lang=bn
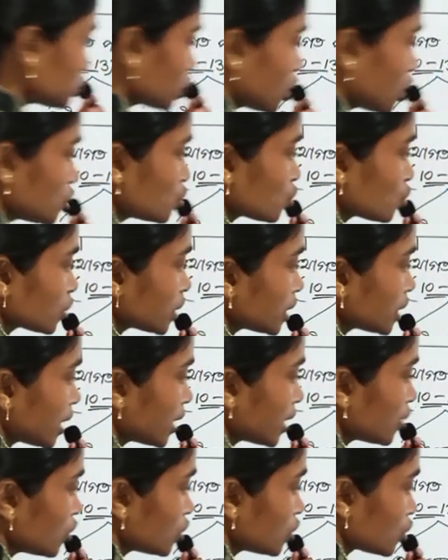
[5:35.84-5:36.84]
স্তর যুক্তি
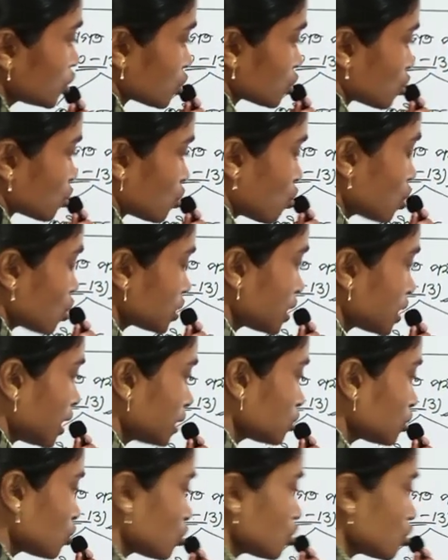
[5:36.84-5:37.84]
দ্বারা নিয়ন্ত্রিত
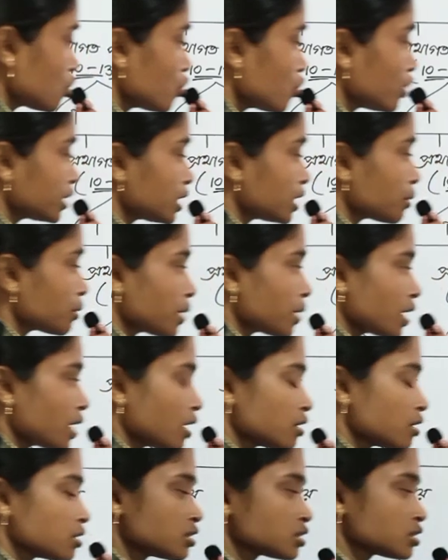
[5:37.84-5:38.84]
অর্থাৎ কোনো নৈতিক
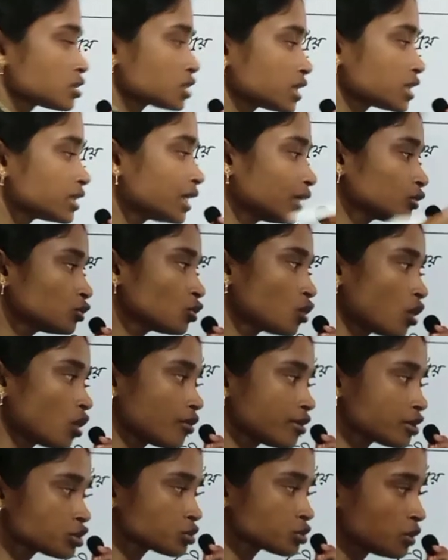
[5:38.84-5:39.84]
সিদ্ধান্ত
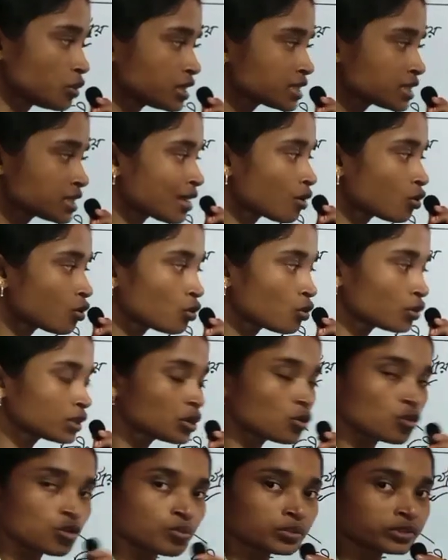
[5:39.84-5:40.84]
গ্রহণের সময় সে
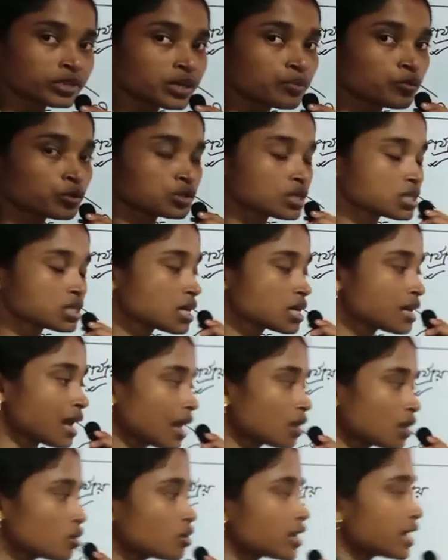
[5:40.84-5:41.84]
অন্যদের অনুমোদনের প্রত্যাশা
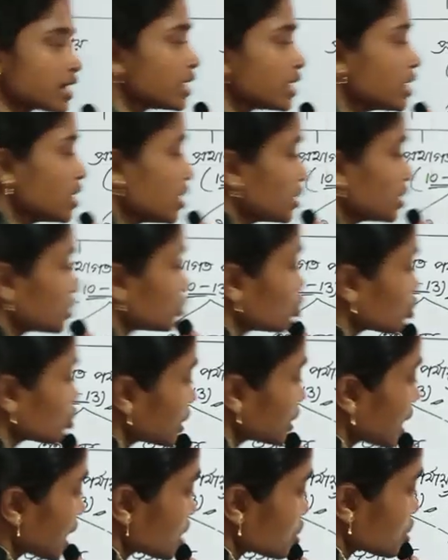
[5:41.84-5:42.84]
না করে
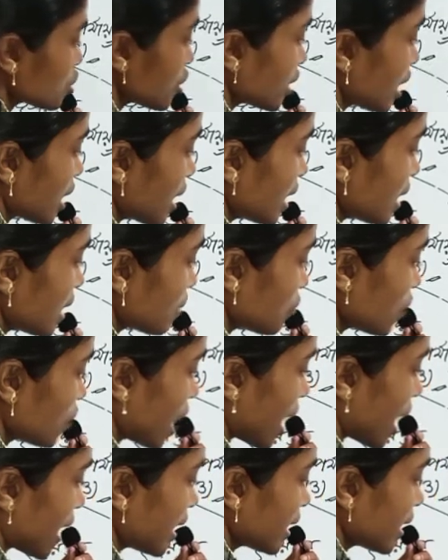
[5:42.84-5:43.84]
যুক্তির আশ্রয় নেয় এবং
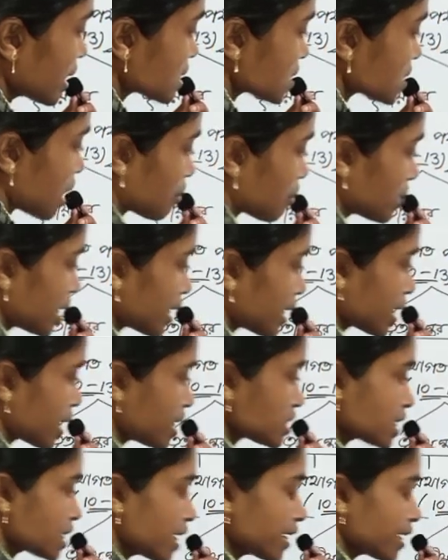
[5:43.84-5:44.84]
আইনকে সামনে
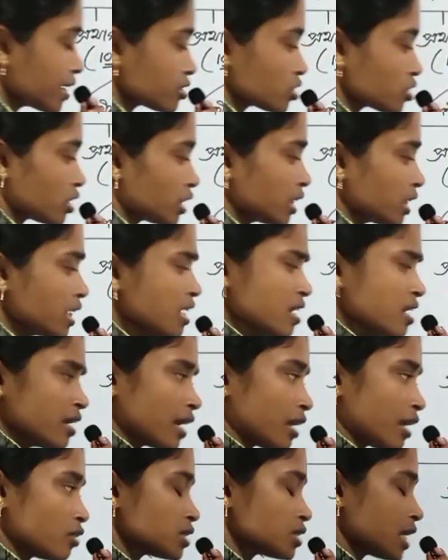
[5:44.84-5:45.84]
রেখেই সে এগিয়ে চলে
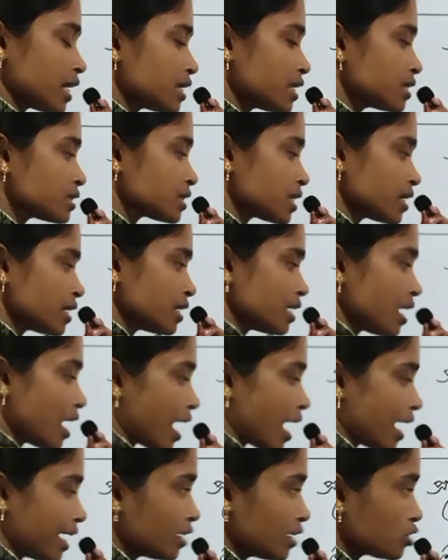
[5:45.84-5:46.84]
কারণ জানে যে
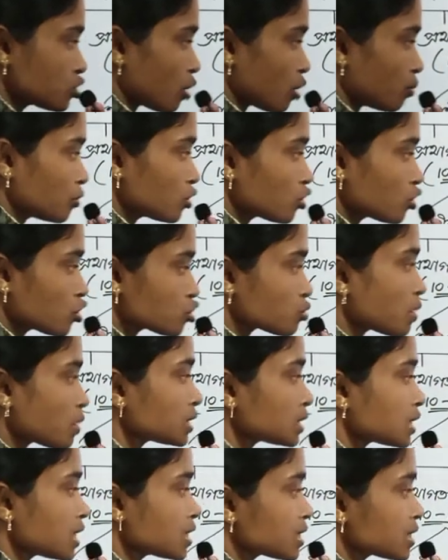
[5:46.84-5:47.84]
আইন সমগ্র সমাজ
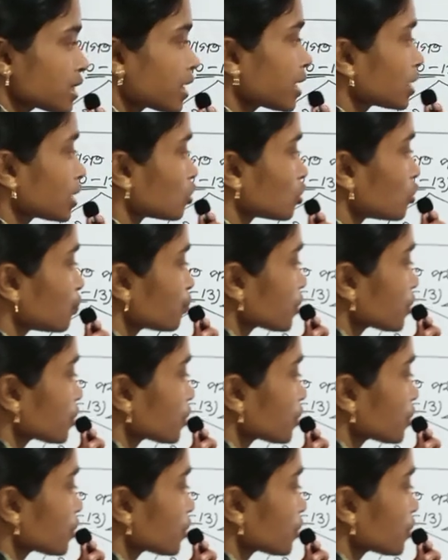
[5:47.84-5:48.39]
দ্বারা স্বীকৃত